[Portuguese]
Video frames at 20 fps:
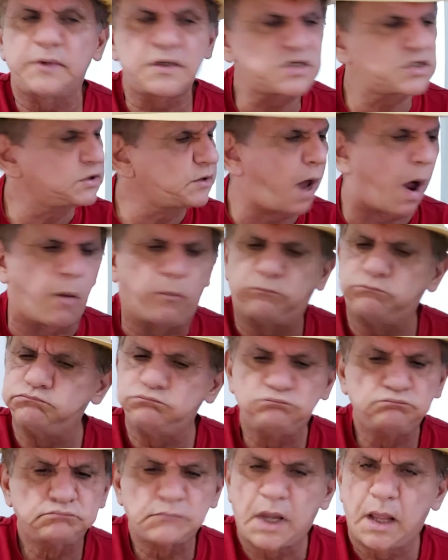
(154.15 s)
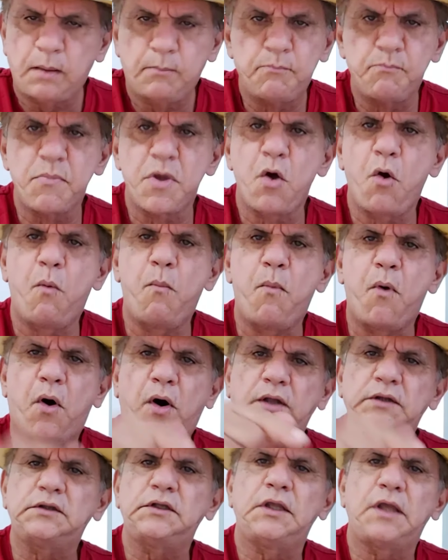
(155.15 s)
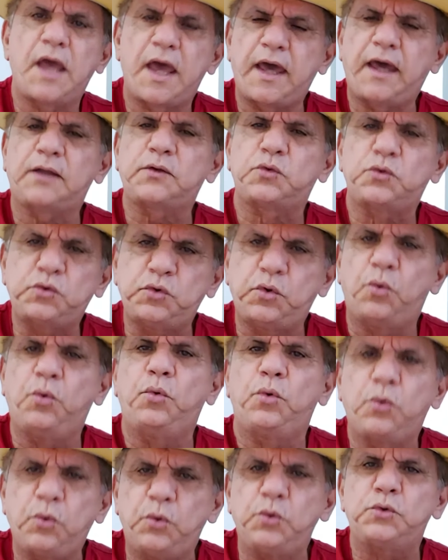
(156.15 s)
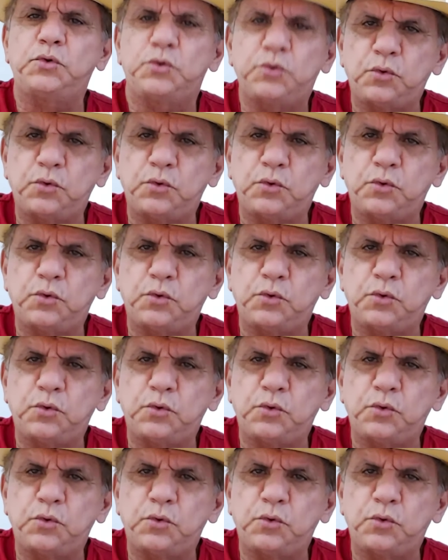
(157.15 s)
Eu disse, não, meu mote é turu,